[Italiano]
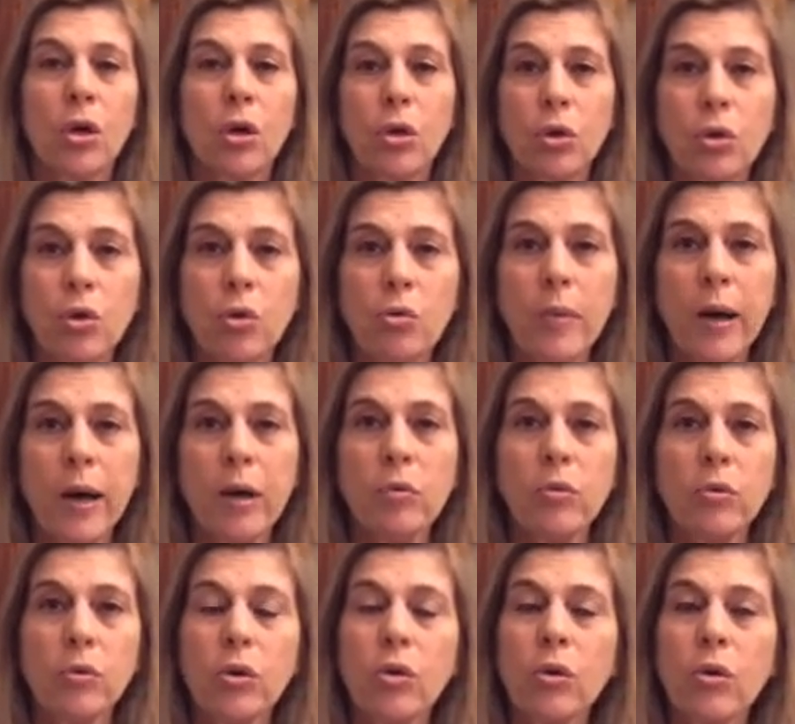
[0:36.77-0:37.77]
Ruba
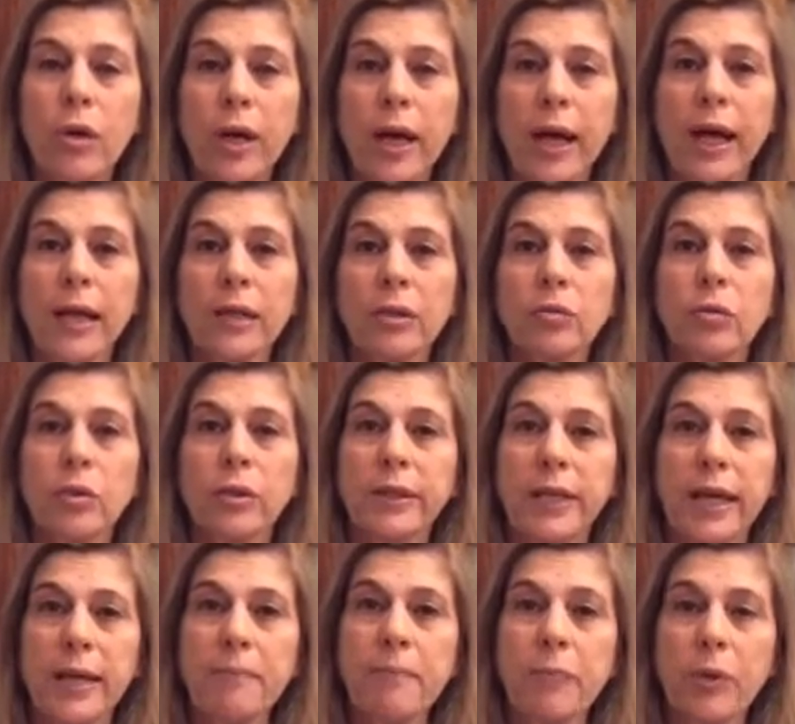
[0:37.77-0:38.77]
un'ora al tuo
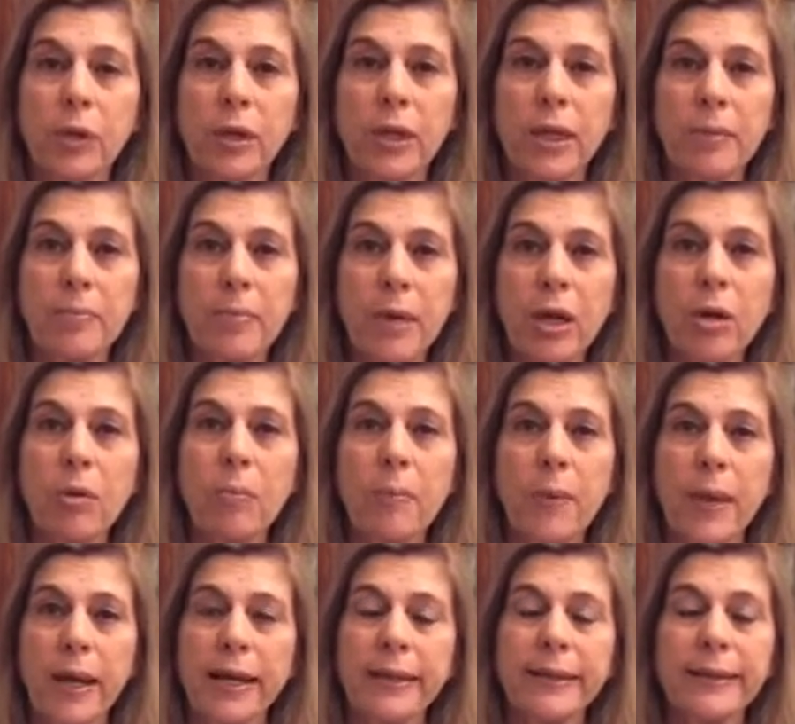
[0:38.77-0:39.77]
tempo libero
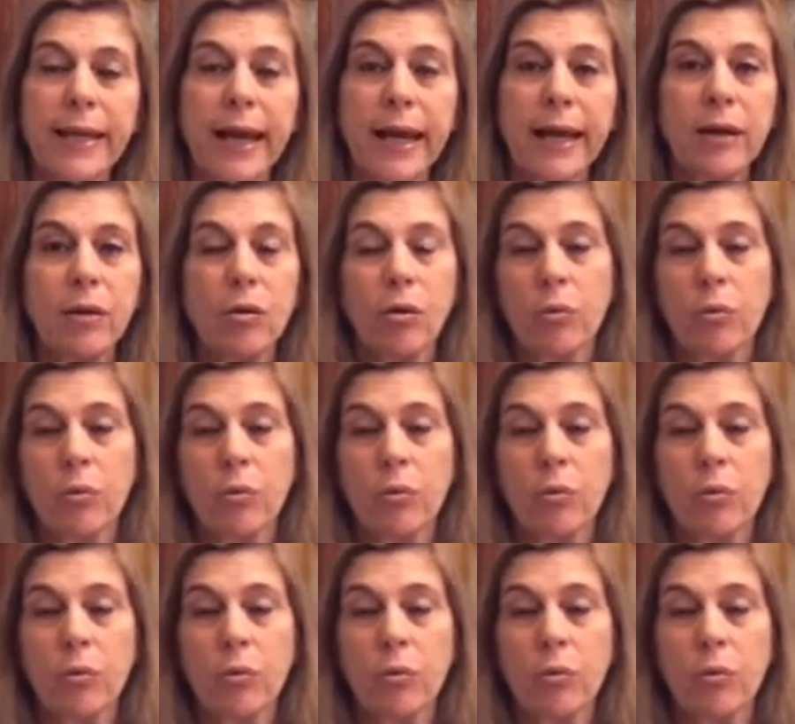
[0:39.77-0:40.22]
per andare,